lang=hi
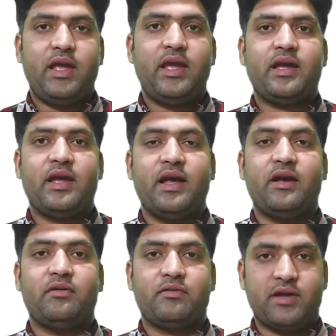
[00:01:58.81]
एक है
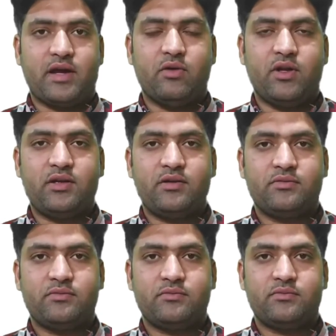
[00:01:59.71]
रेगुलर
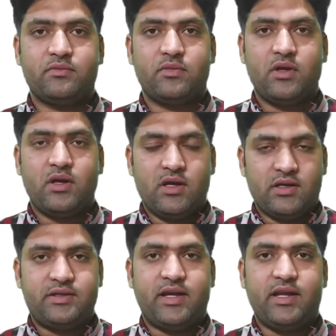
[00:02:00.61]

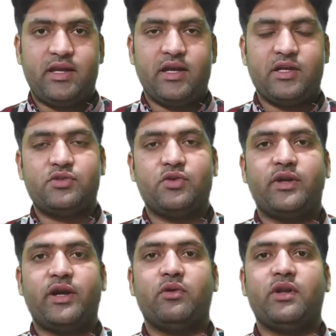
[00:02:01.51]
यानी कि जो
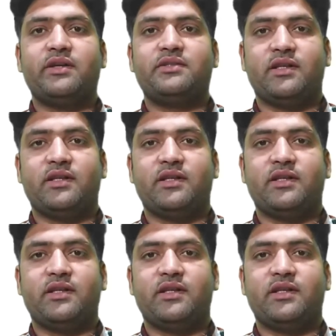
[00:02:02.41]
रेगुलर